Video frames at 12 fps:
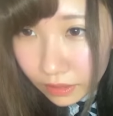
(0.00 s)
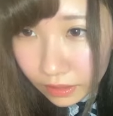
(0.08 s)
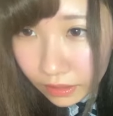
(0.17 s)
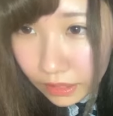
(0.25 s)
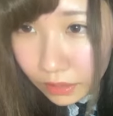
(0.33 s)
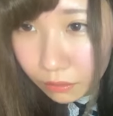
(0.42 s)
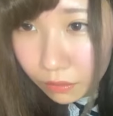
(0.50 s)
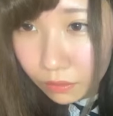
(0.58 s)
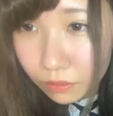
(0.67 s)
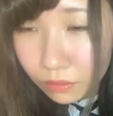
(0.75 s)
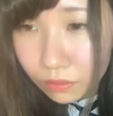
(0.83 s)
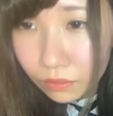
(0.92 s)
屋根を
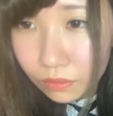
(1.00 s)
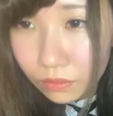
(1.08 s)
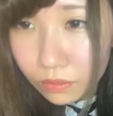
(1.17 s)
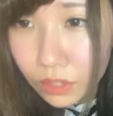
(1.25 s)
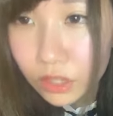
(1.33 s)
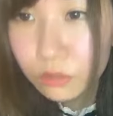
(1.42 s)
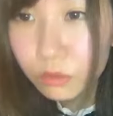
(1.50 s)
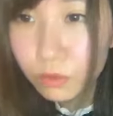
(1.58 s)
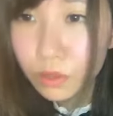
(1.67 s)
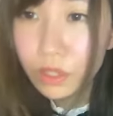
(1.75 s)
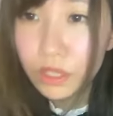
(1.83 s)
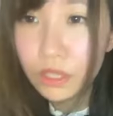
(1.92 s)
つけてしまう。
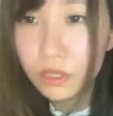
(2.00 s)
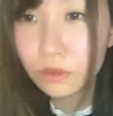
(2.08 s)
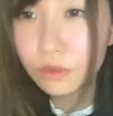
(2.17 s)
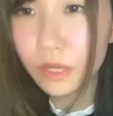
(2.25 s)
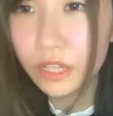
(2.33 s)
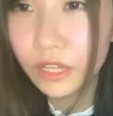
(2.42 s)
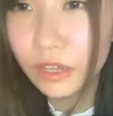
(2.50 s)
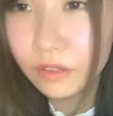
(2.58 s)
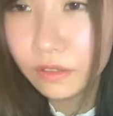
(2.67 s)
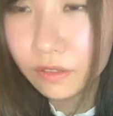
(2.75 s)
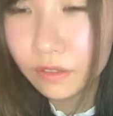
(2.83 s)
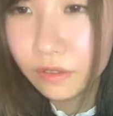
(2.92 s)
ええー、その方がいいんだ。
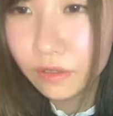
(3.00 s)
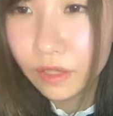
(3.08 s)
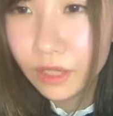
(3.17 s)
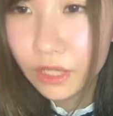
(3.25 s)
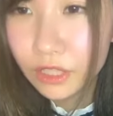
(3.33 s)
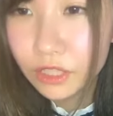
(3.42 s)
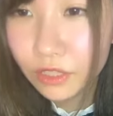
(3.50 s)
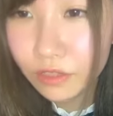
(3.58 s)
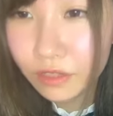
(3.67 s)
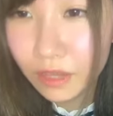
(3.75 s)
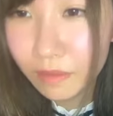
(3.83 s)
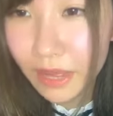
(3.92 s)
ちょっと